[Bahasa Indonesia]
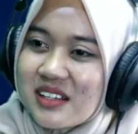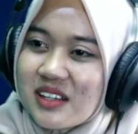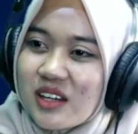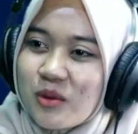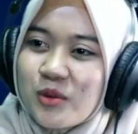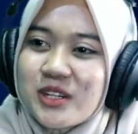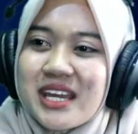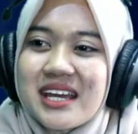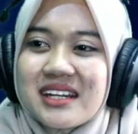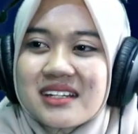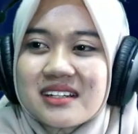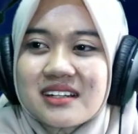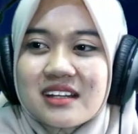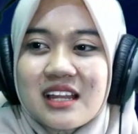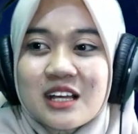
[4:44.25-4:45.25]
kemudian
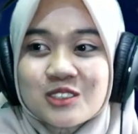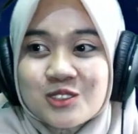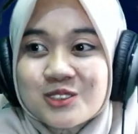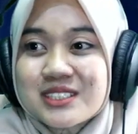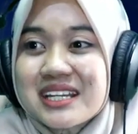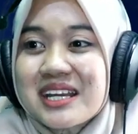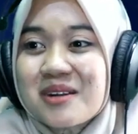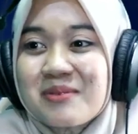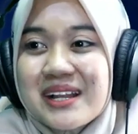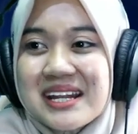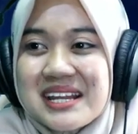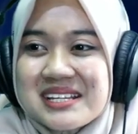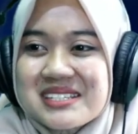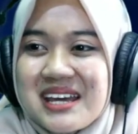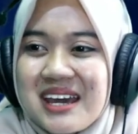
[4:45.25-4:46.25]
langsung jadi kepala
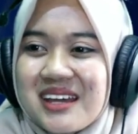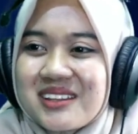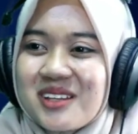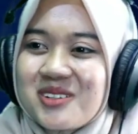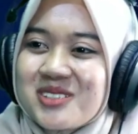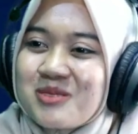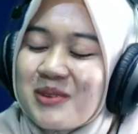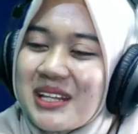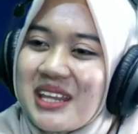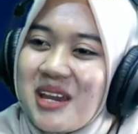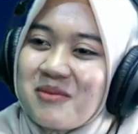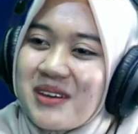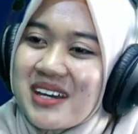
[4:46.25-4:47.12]
desa atau seperti uh, apa?